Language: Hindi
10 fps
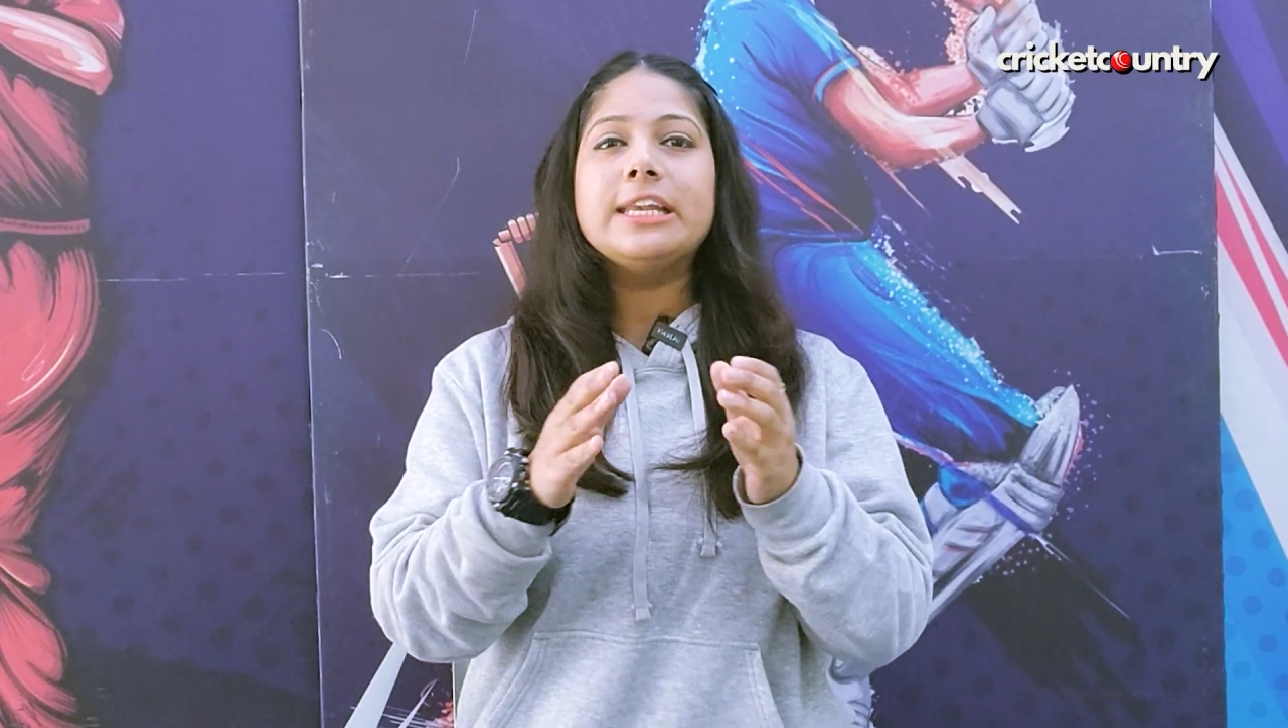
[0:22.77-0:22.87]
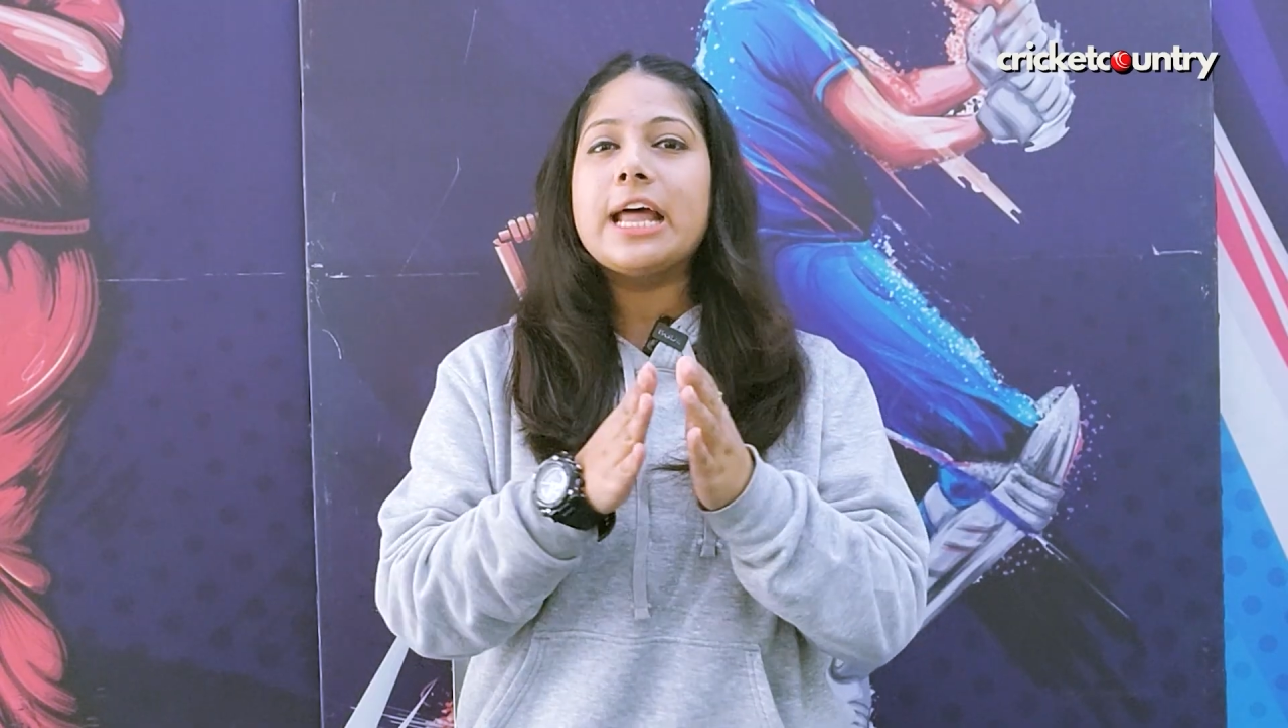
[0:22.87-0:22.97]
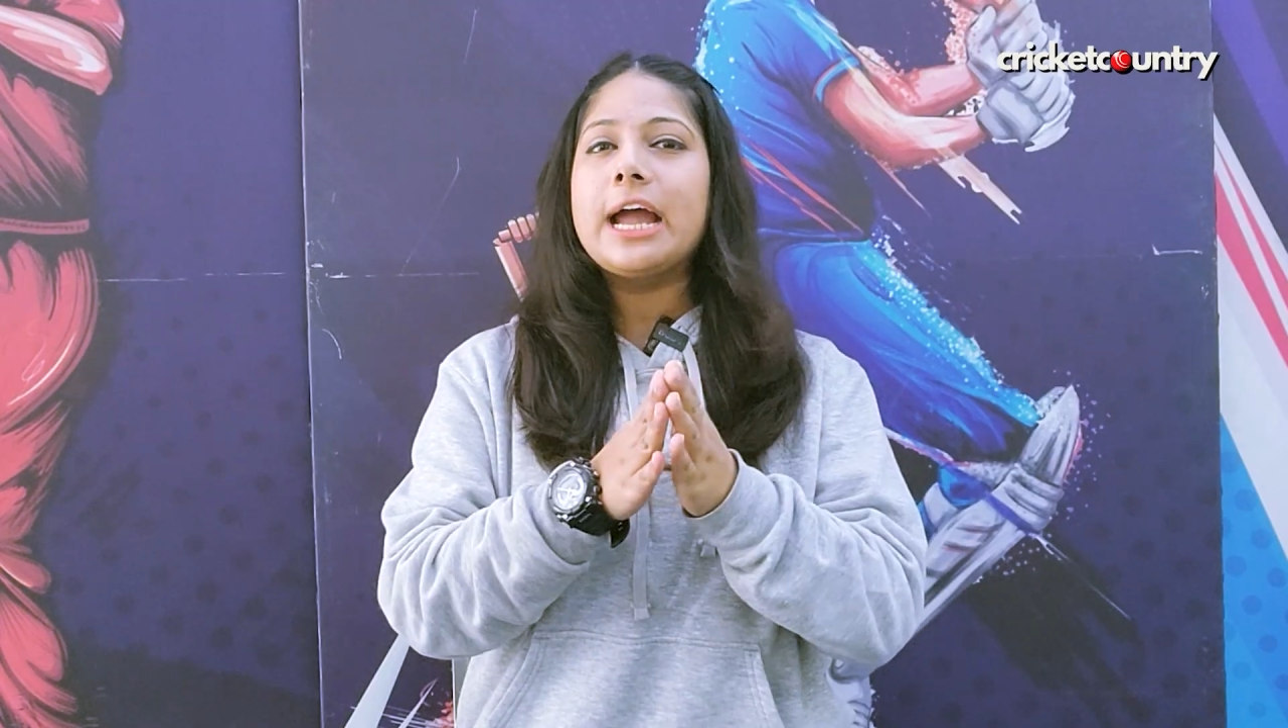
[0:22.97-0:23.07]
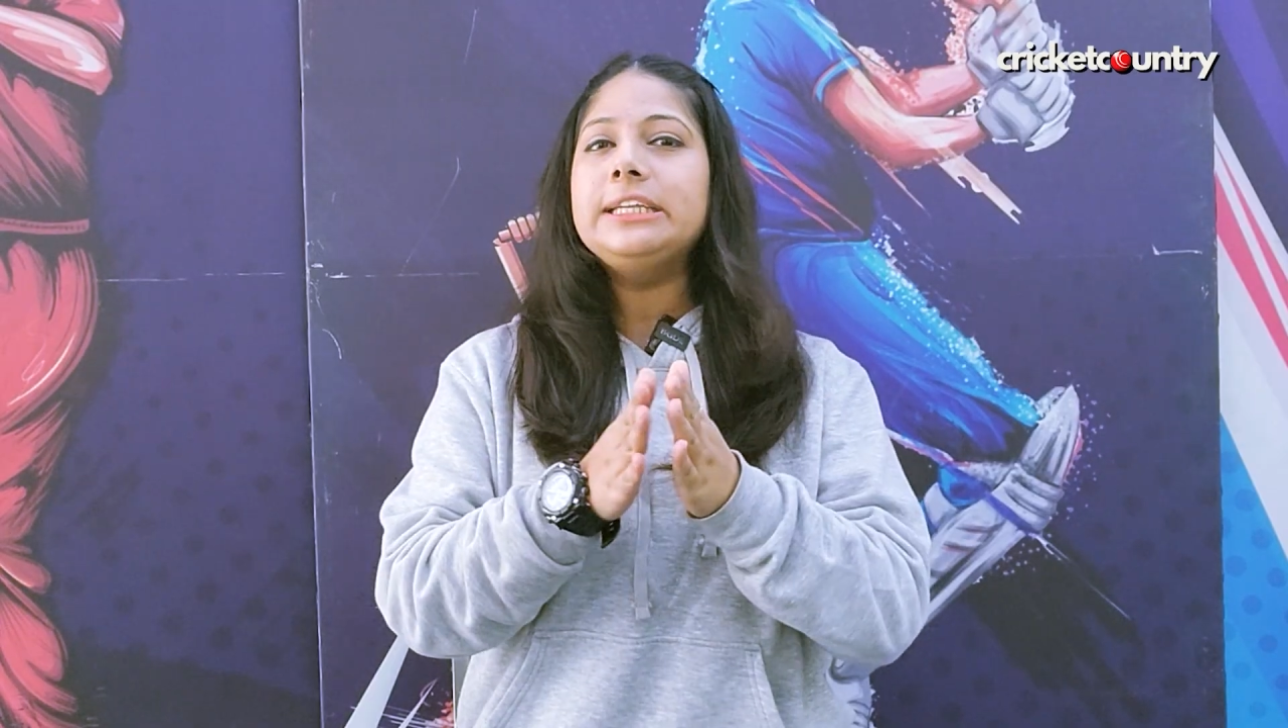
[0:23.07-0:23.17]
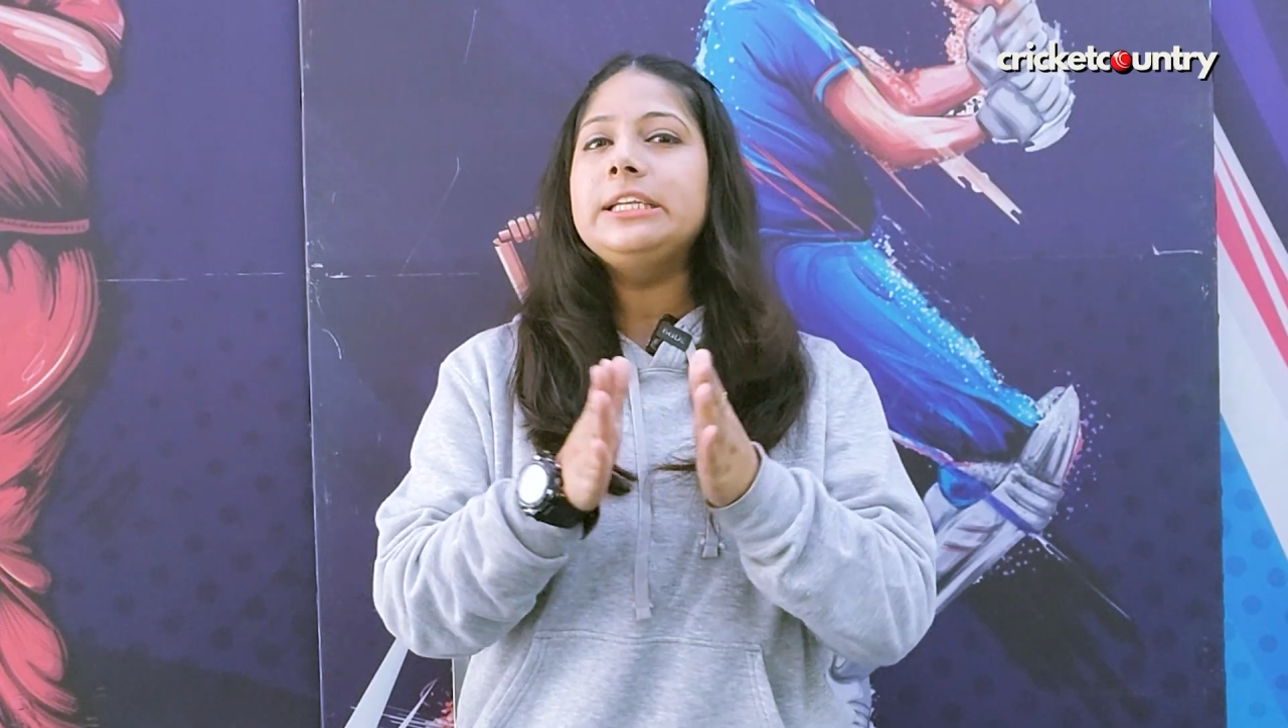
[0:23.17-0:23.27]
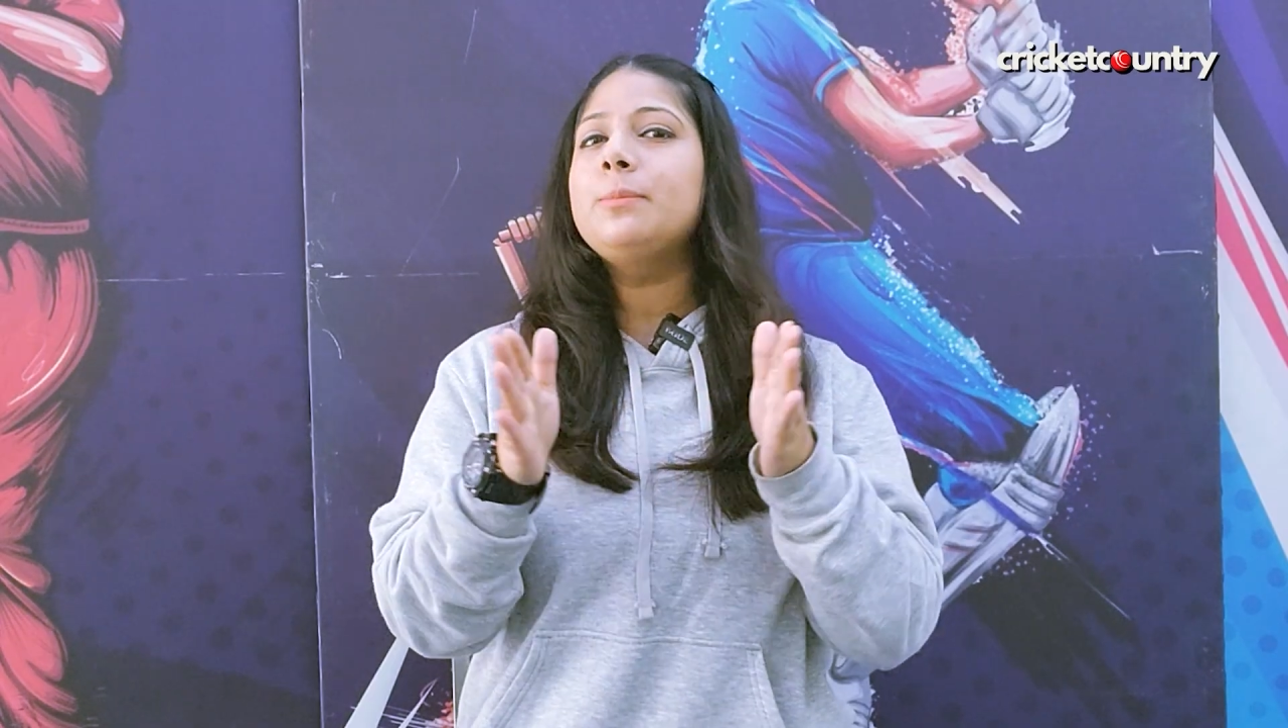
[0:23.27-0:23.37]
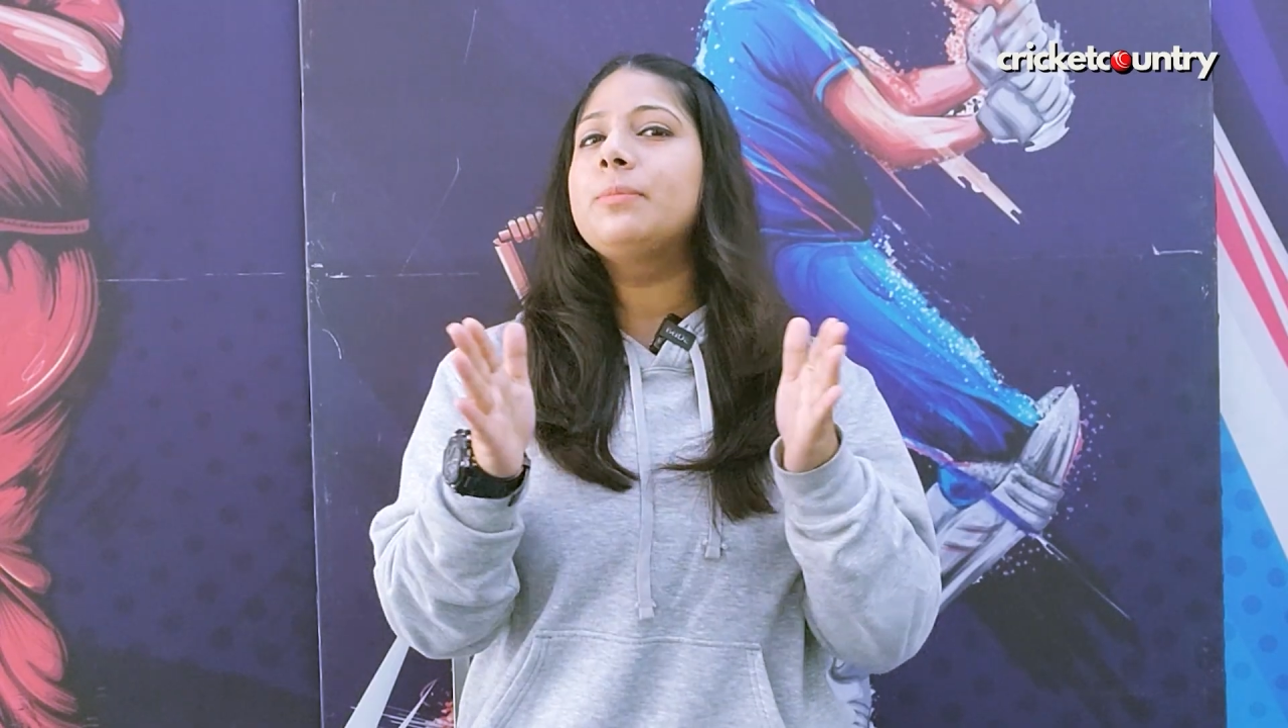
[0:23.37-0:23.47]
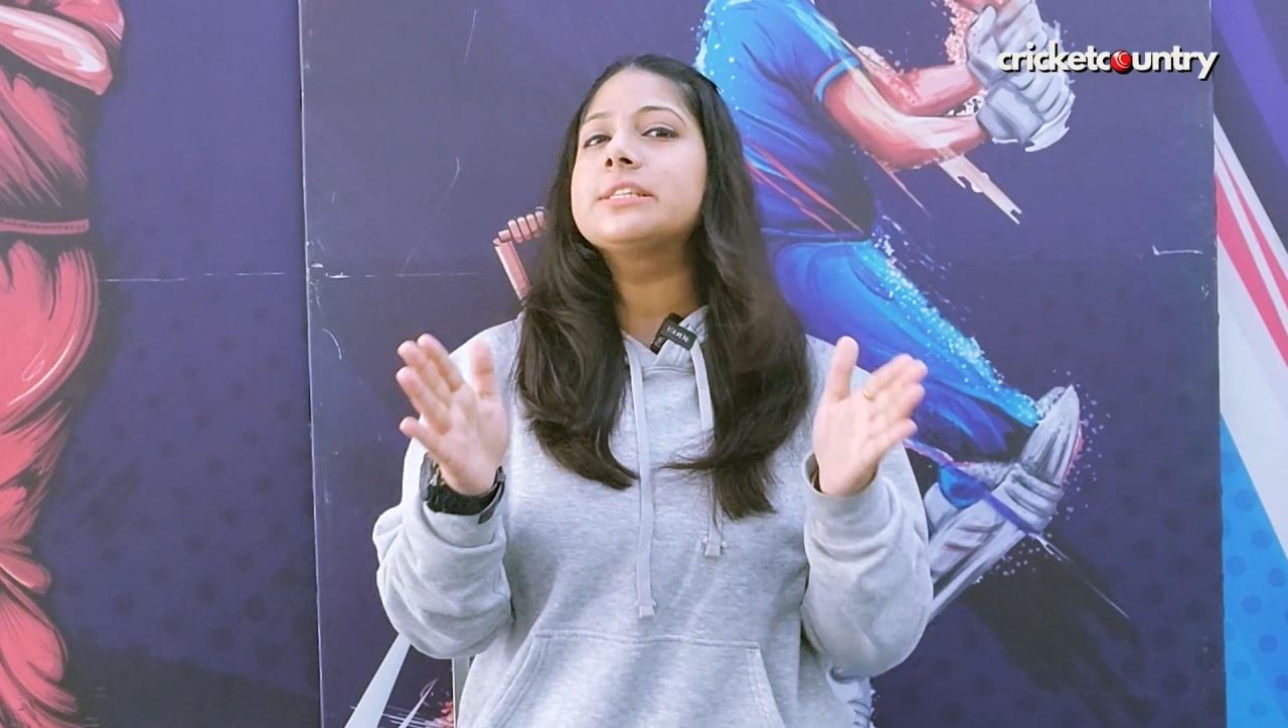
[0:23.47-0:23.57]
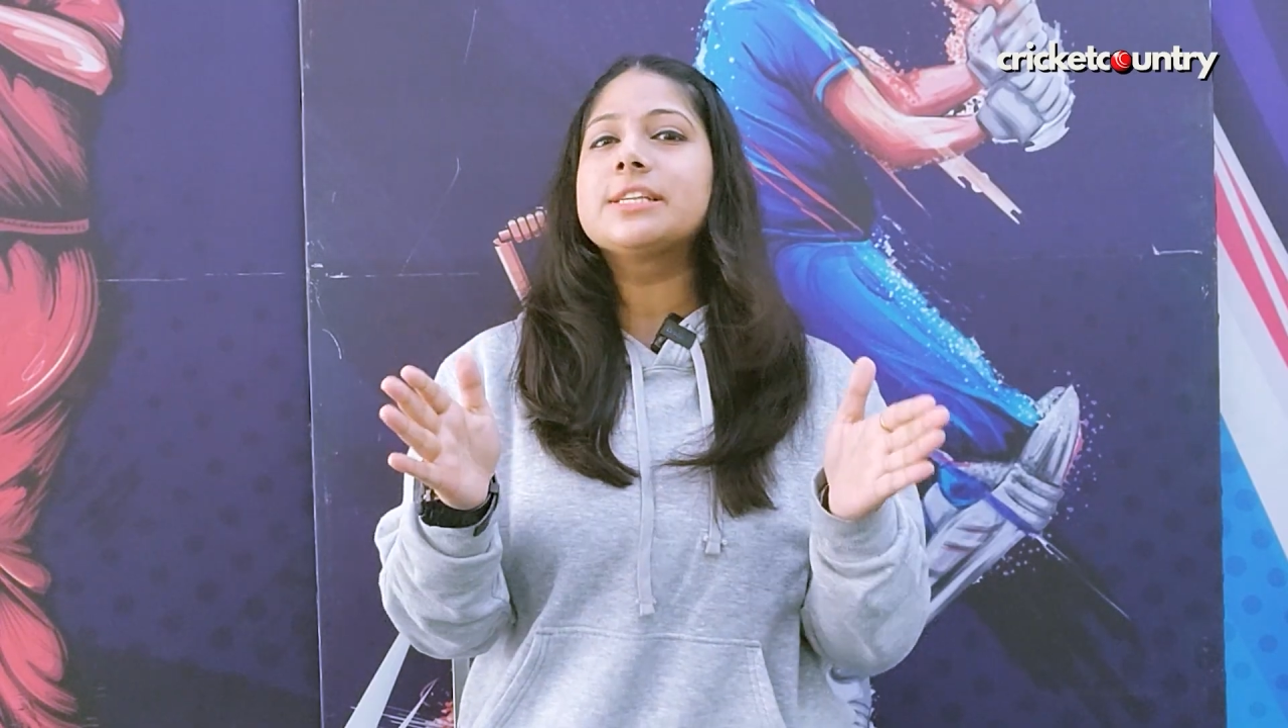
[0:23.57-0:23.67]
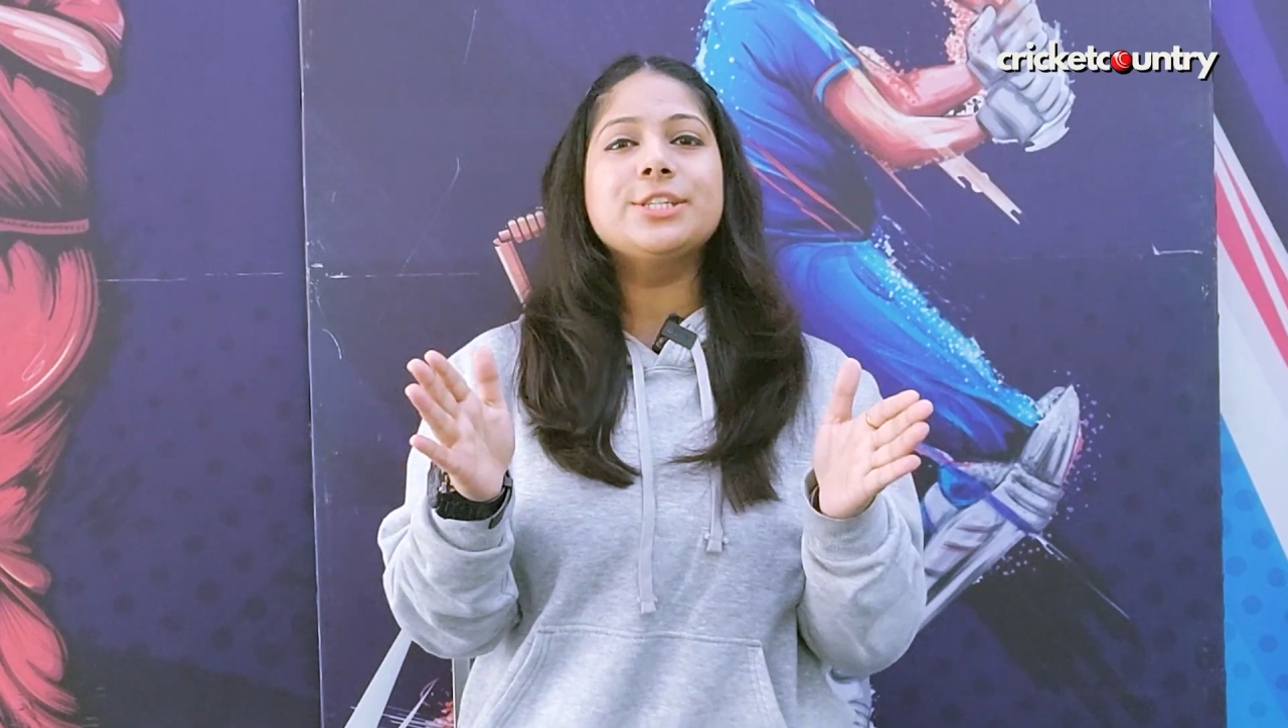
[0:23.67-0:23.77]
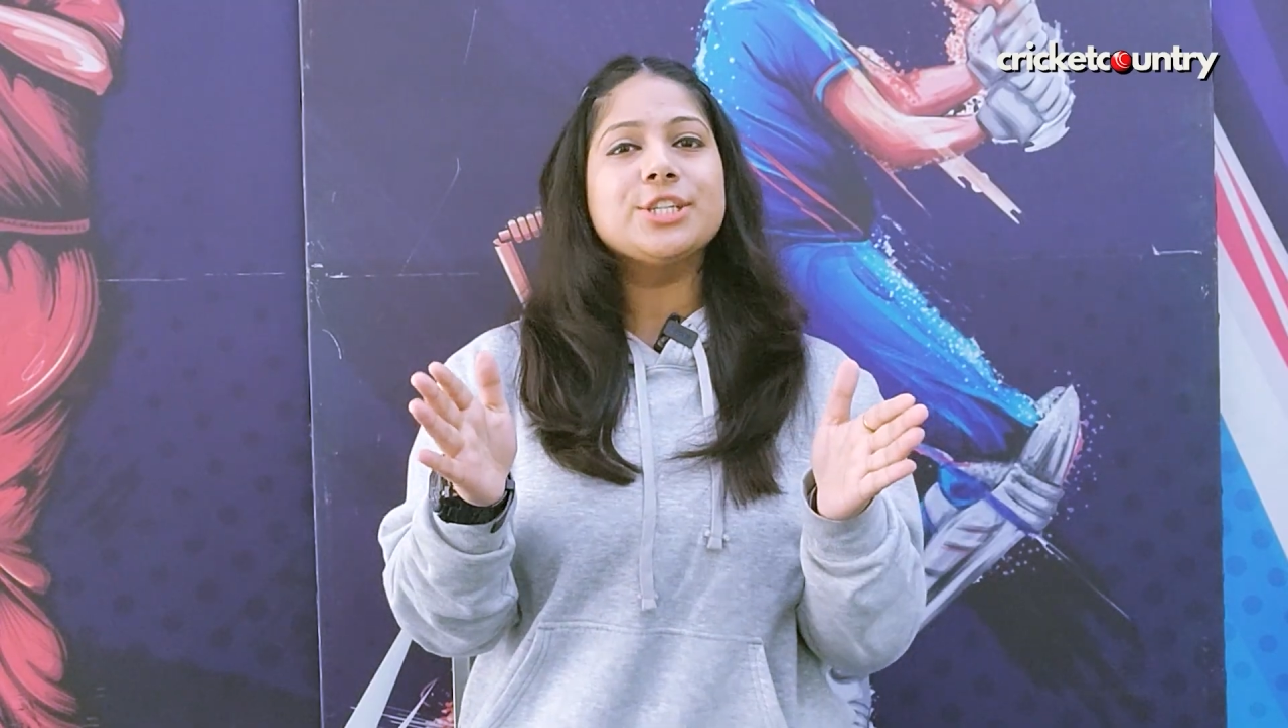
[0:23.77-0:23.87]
90 परसेंट